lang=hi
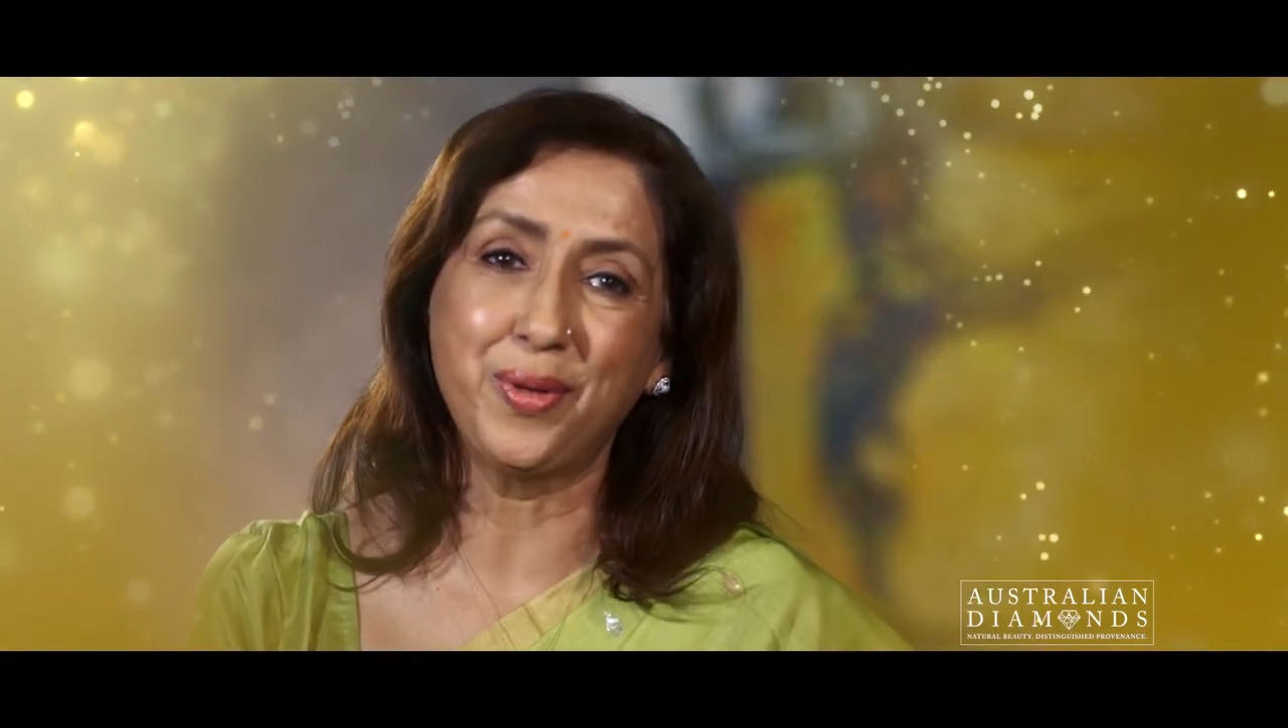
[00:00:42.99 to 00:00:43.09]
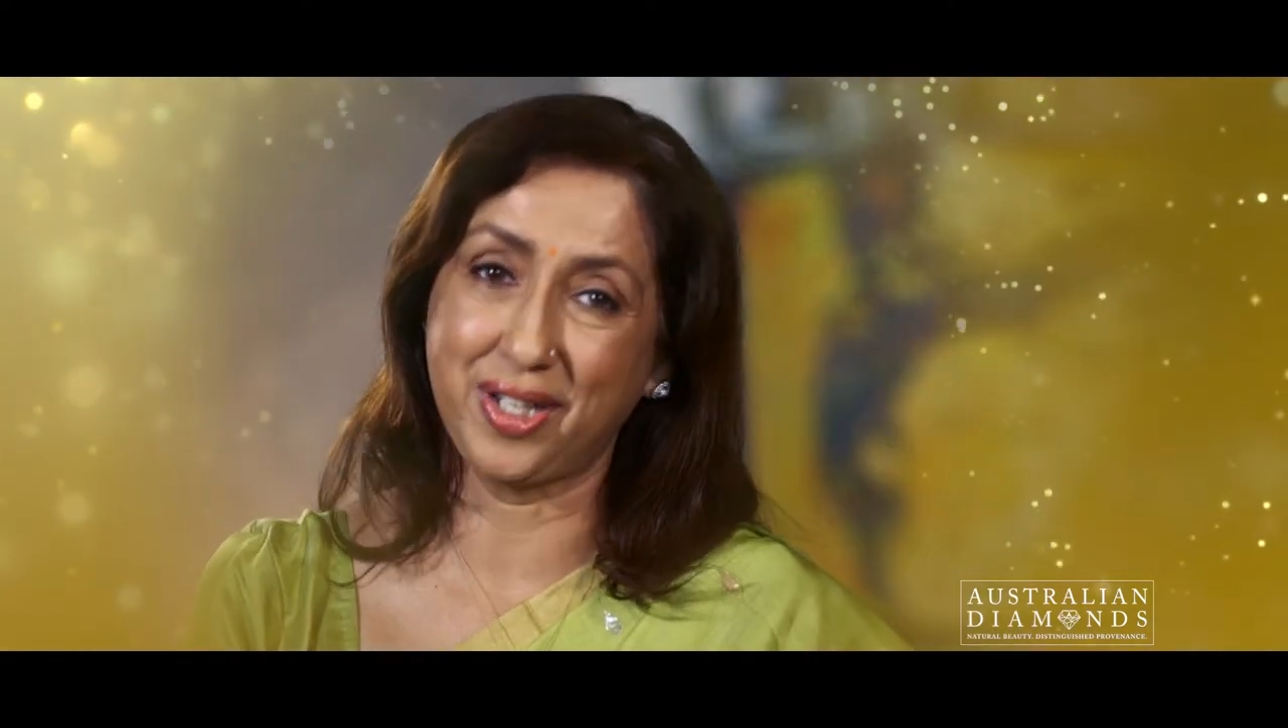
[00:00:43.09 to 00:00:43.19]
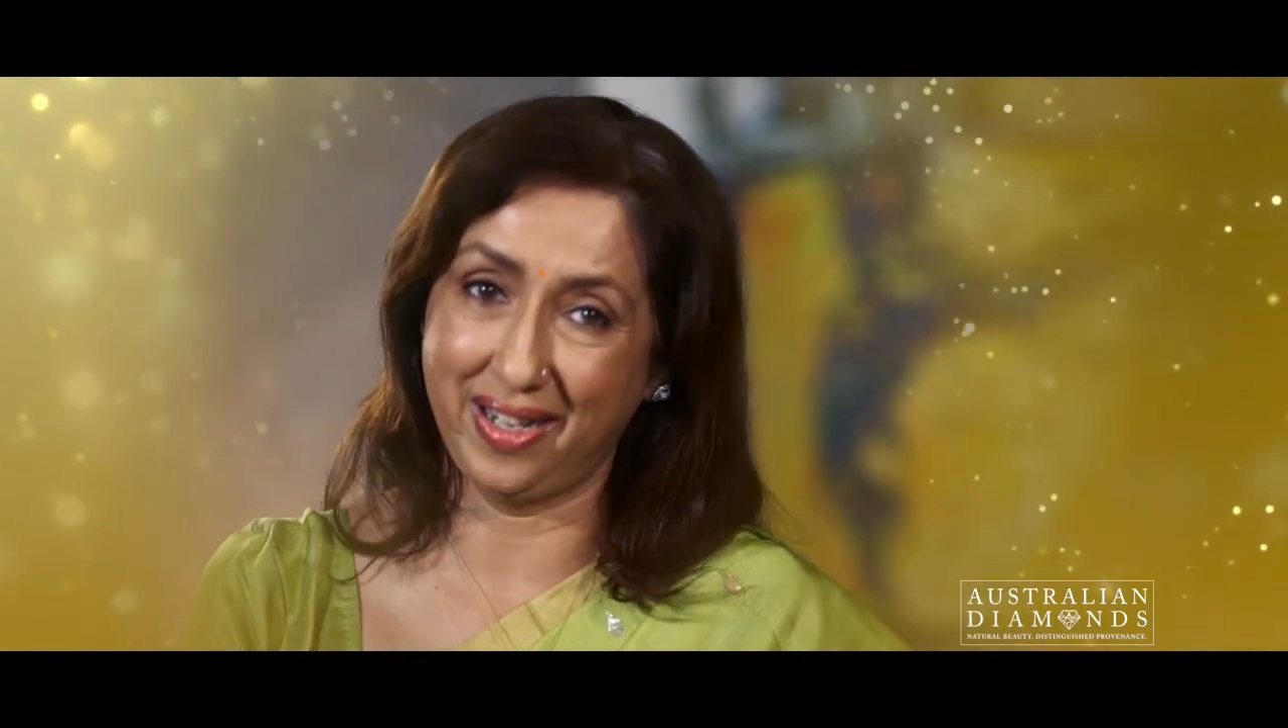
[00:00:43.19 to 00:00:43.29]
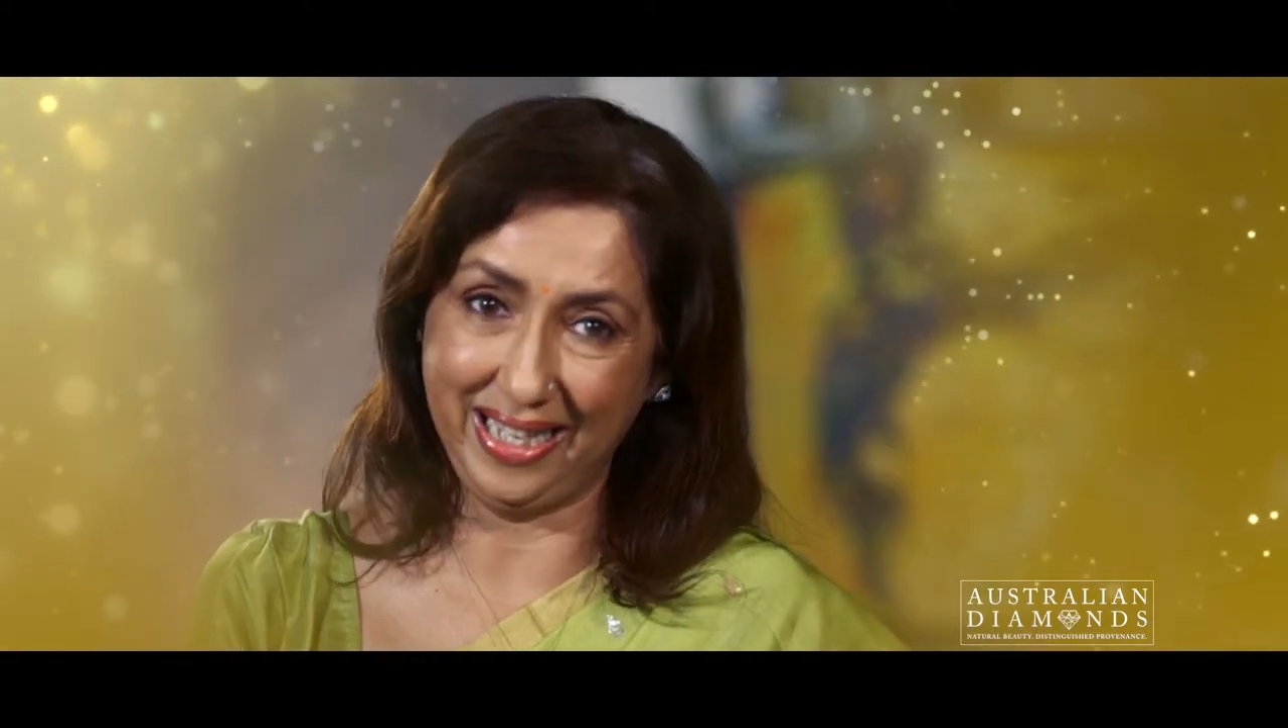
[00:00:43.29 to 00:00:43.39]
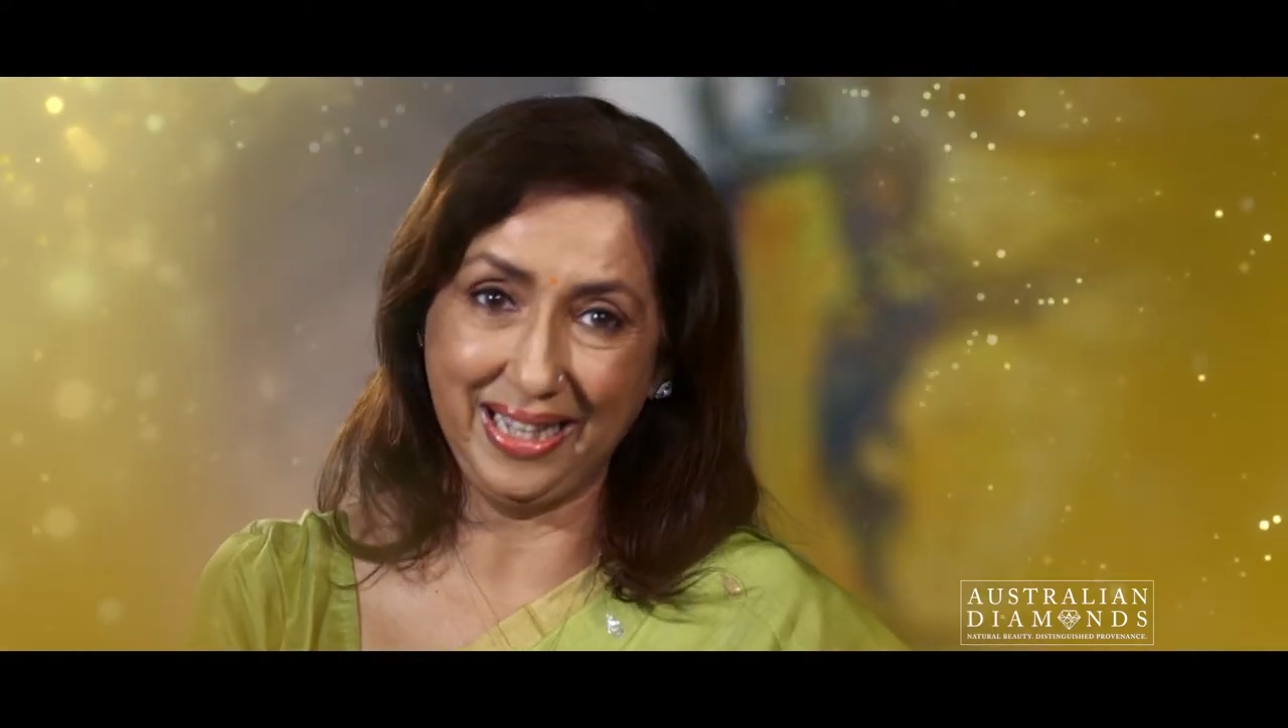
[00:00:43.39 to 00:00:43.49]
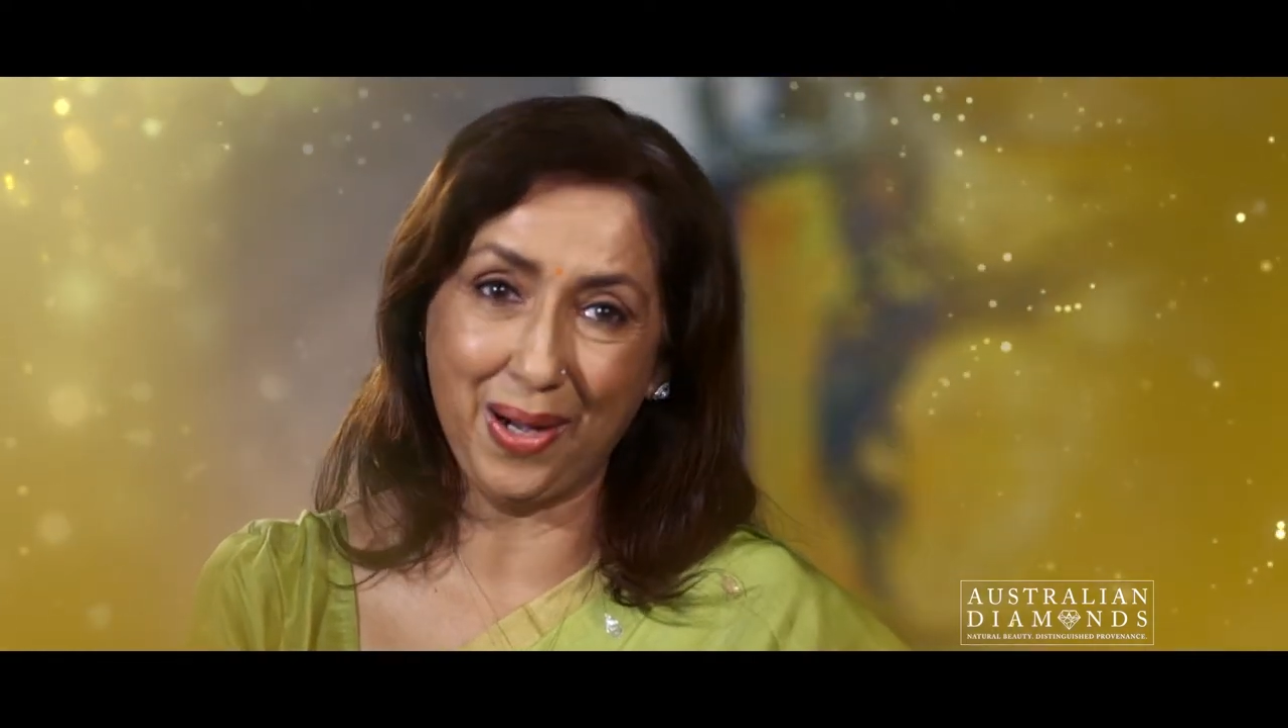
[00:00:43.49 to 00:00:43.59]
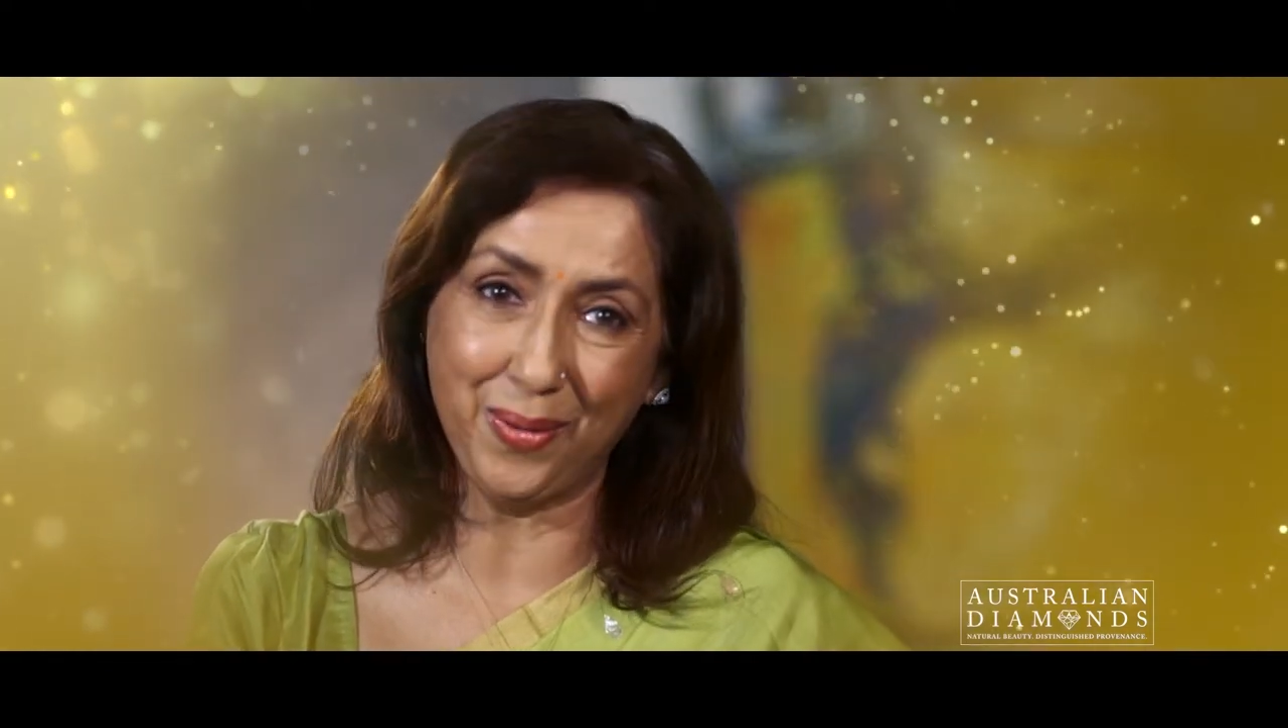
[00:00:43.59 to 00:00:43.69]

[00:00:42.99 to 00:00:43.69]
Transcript: कुछ खरीदना